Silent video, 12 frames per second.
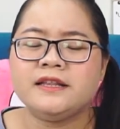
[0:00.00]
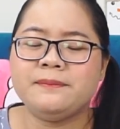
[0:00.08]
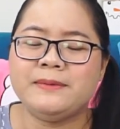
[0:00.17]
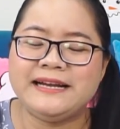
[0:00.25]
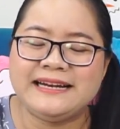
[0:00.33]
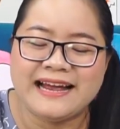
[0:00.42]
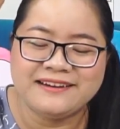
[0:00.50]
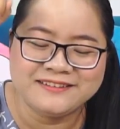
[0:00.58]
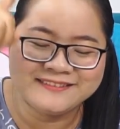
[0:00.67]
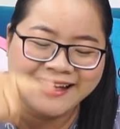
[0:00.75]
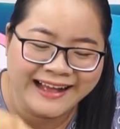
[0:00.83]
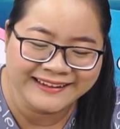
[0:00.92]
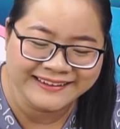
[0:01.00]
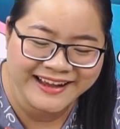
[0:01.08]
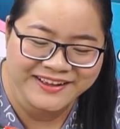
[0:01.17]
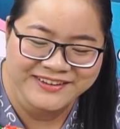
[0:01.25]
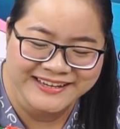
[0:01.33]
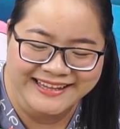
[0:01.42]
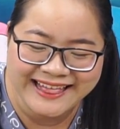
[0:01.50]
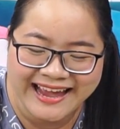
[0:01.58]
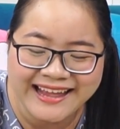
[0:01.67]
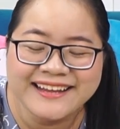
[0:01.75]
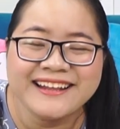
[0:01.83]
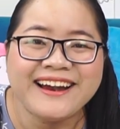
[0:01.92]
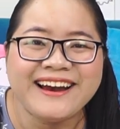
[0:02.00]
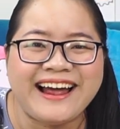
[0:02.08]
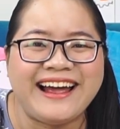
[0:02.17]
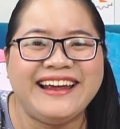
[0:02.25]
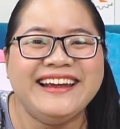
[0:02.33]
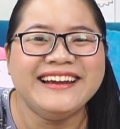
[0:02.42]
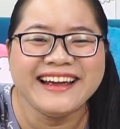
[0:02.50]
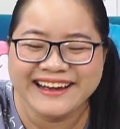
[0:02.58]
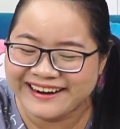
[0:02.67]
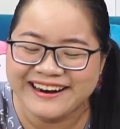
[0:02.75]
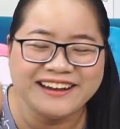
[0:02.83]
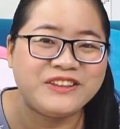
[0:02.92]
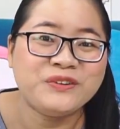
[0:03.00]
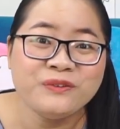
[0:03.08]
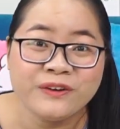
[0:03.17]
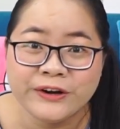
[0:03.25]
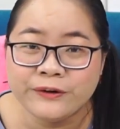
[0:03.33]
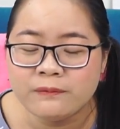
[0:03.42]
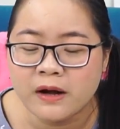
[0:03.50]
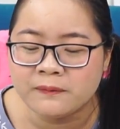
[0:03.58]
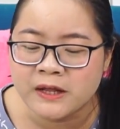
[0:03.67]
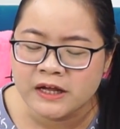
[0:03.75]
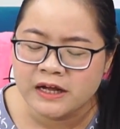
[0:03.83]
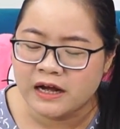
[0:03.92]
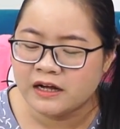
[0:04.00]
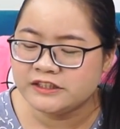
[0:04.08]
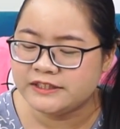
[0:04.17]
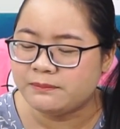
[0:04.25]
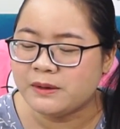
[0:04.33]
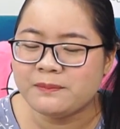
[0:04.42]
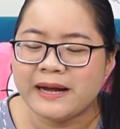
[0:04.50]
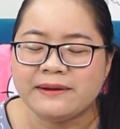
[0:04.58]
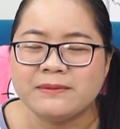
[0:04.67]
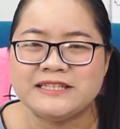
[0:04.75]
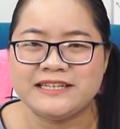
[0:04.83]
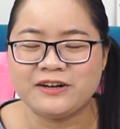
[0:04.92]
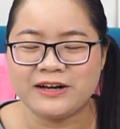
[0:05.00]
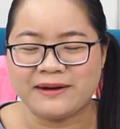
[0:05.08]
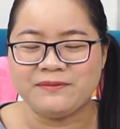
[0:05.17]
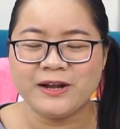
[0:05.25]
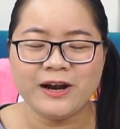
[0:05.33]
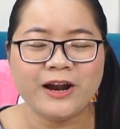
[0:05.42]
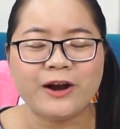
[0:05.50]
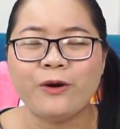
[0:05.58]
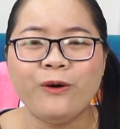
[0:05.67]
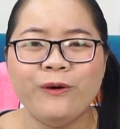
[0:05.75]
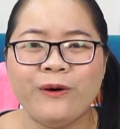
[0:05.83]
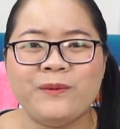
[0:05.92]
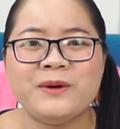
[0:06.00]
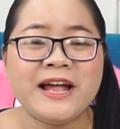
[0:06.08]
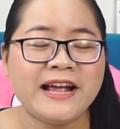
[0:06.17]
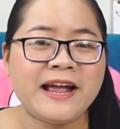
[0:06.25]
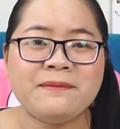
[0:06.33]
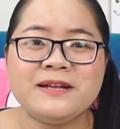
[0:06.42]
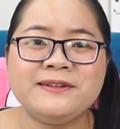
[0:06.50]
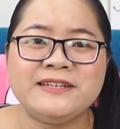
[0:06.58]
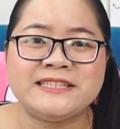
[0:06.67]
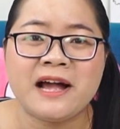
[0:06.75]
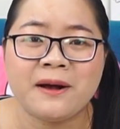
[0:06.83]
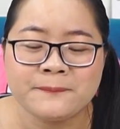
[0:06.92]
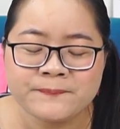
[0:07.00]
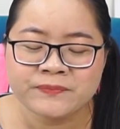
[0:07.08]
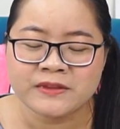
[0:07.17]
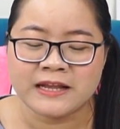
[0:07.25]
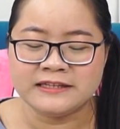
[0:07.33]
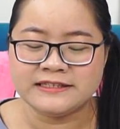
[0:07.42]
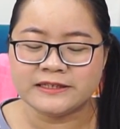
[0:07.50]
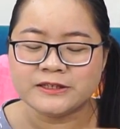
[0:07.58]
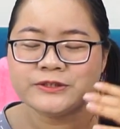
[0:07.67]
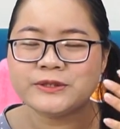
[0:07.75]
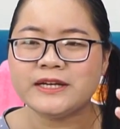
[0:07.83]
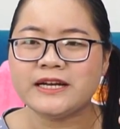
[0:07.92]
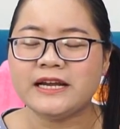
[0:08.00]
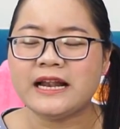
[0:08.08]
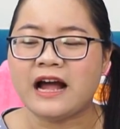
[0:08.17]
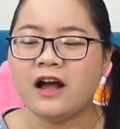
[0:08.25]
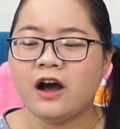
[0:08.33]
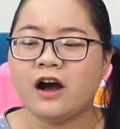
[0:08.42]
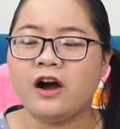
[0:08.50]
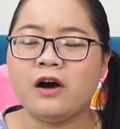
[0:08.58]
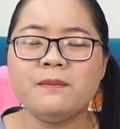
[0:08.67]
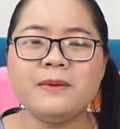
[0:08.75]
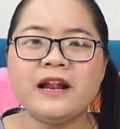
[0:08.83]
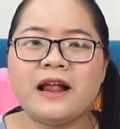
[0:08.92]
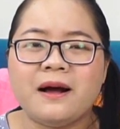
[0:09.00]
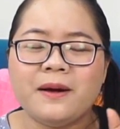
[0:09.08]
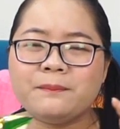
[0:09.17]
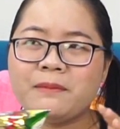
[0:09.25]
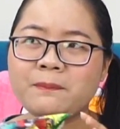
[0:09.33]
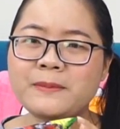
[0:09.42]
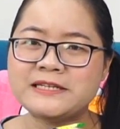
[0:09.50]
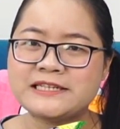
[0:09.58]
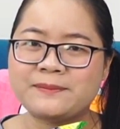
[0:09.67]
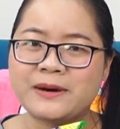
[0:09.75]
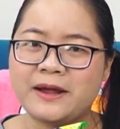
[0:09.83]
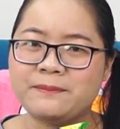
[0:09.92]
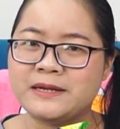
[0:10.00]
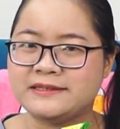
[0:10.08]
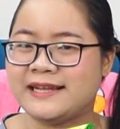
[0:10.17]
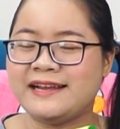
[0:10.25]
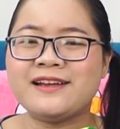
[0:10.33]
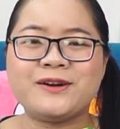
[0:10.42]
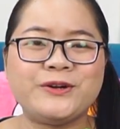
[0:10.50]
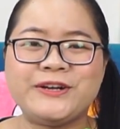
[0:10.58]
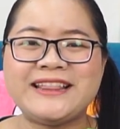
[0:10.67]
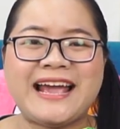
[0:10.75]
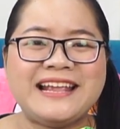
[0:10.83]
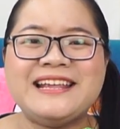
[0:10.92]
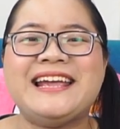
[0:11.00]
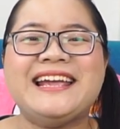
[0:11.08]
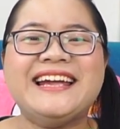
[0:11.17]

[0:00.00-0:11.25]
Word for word: thì mình lại được tặng thêm những cái thẻ như thế này Rất là thú vị đúng không? À, chị bóc bánh mà chị có cảm giác rất là hồi hộp Các em biết gì sao là chị cứ suy nghĩ là ờ không biết là bóp bên trong này mình sẽ nhận được cái thẻ gì